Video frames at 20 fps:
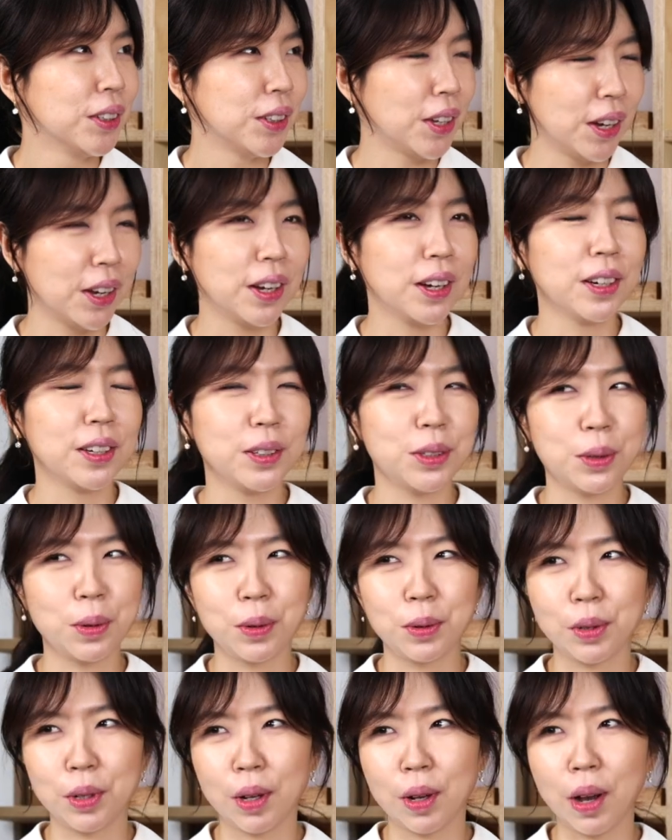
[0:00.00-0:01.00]
네,
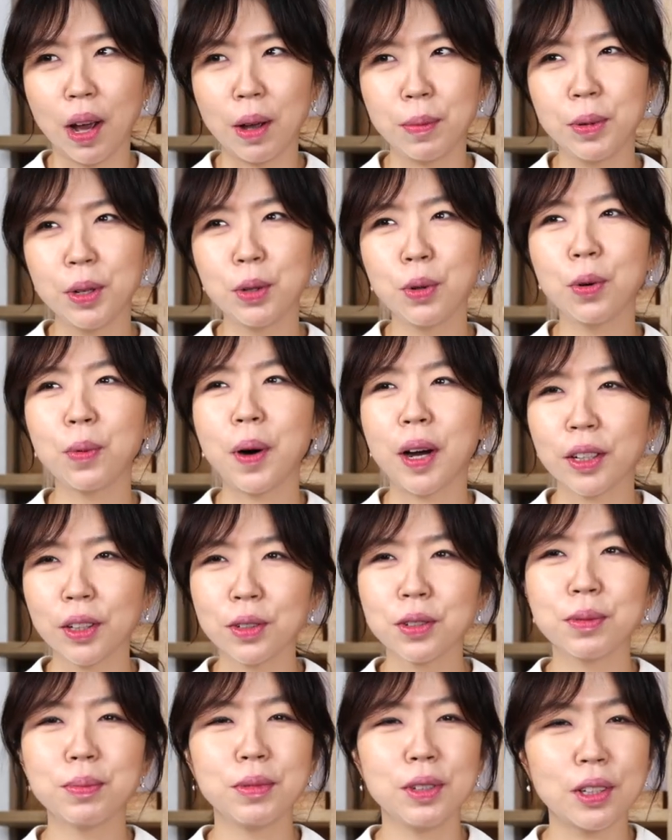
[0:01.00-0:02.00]
그래서 이제 아 믿고
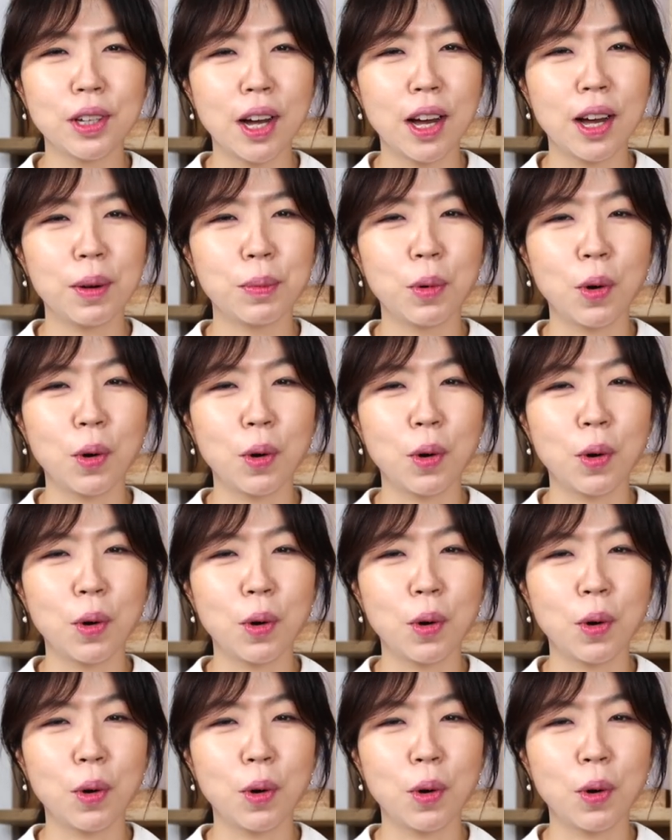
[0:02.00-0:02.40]
맡겼습니다.